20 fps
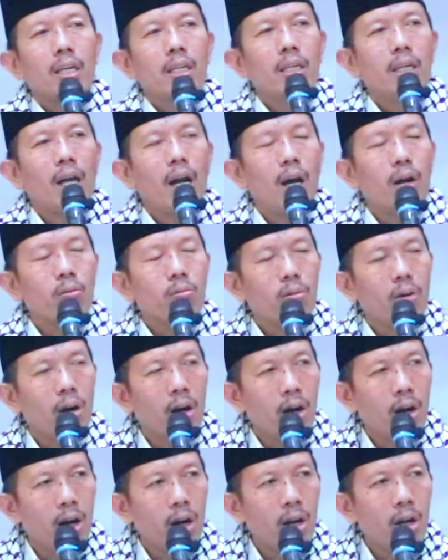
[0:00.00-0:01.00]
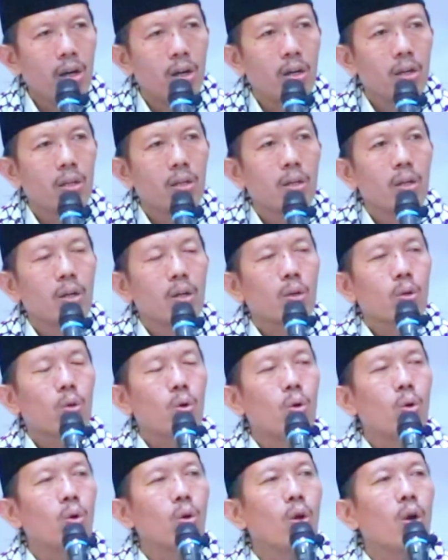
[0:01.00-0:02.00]
Ya Allah
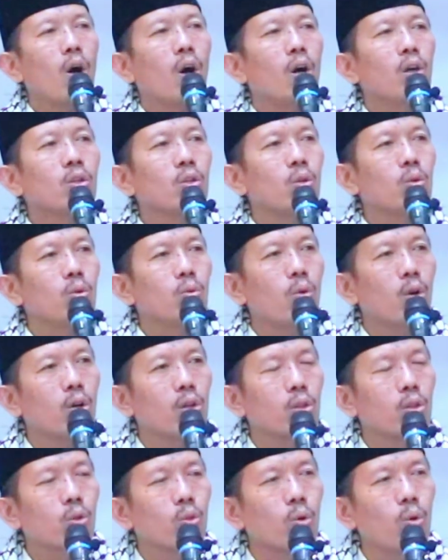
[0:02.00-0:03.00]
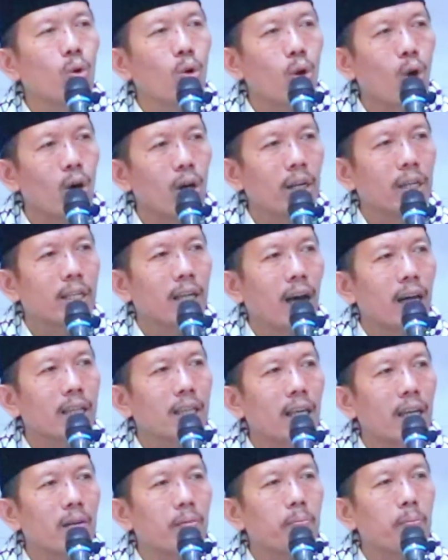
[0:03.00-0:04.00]
kula nyuwun tulung
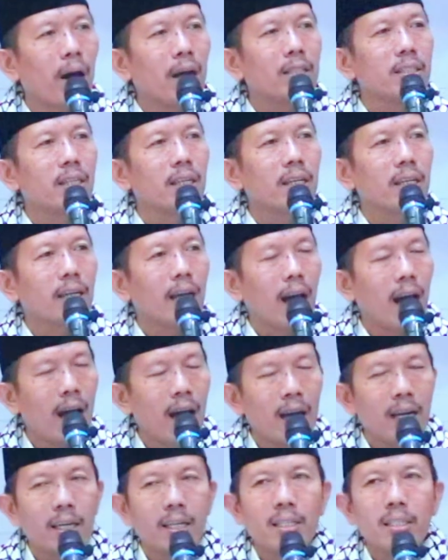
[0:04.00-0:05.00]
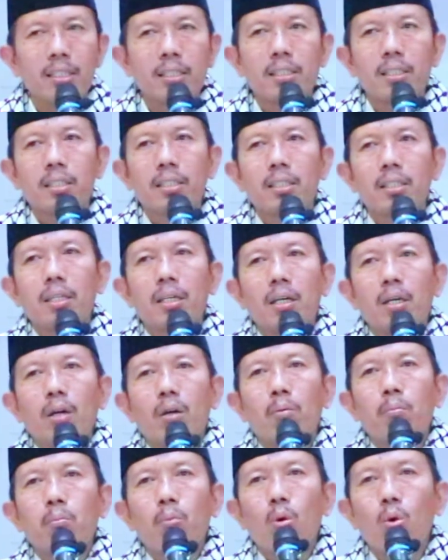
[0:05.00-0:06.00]
dhateng panjenengan
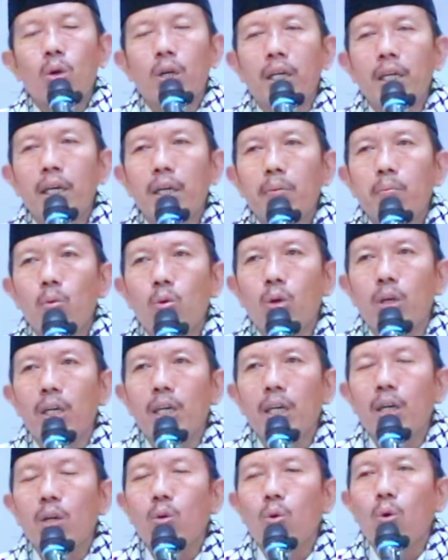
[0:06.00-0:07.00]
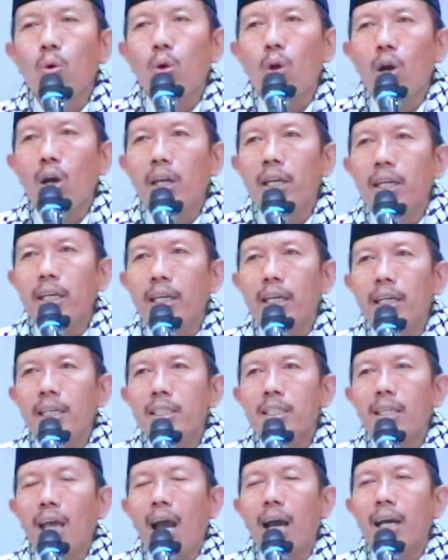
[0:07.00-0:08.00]
mugi-mugi kula
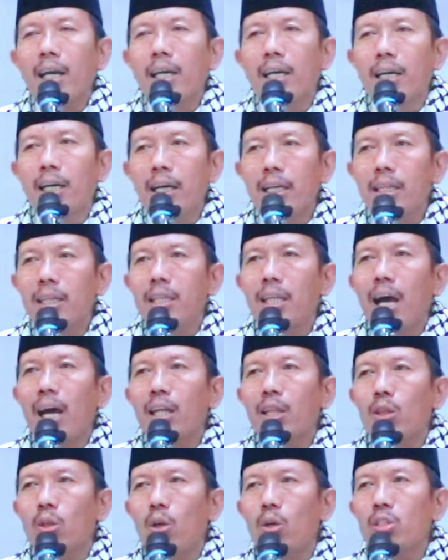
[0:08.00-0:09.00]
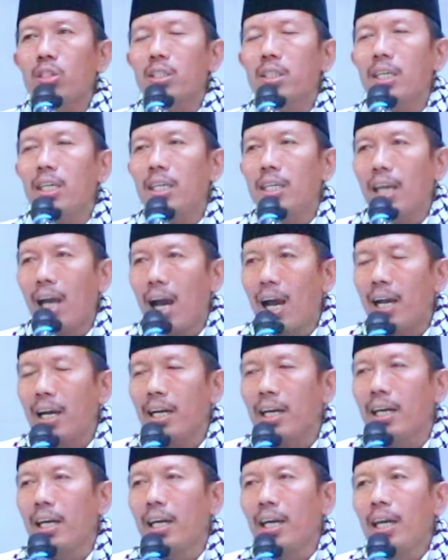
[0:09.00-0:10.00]
niki saged dados
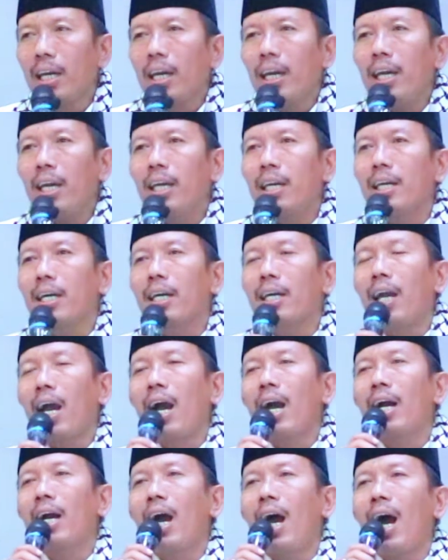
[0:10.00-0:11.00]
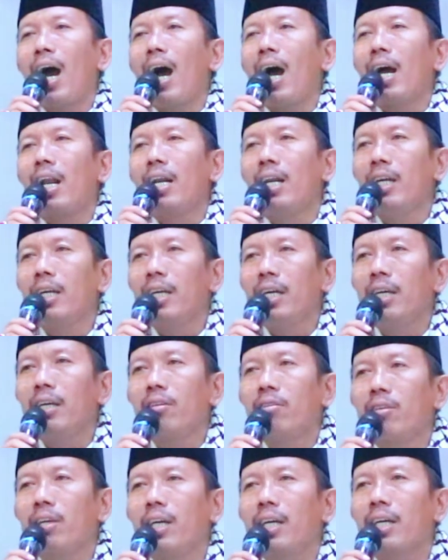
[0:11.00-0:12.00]
tiyang ingkang
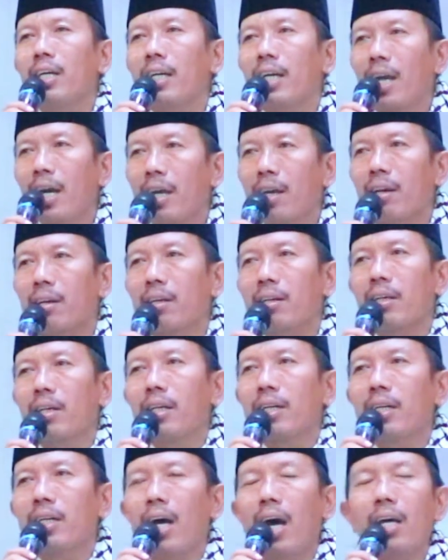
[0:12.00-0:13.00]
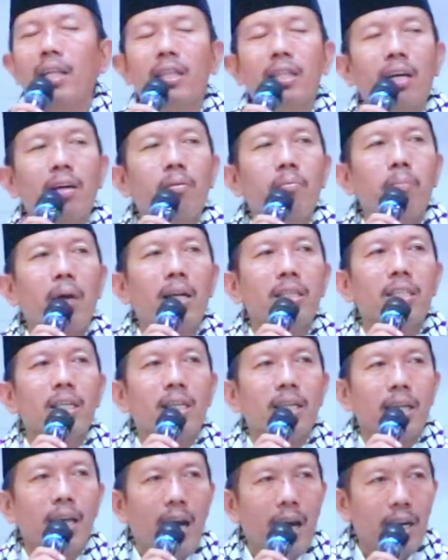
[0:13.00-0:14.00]
ahli zikir dhateng
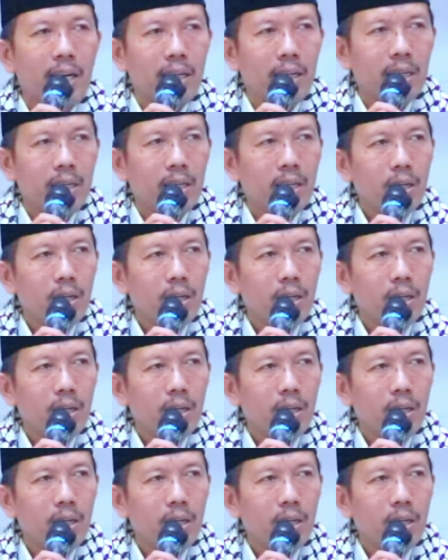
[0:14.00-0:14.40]
panjenengan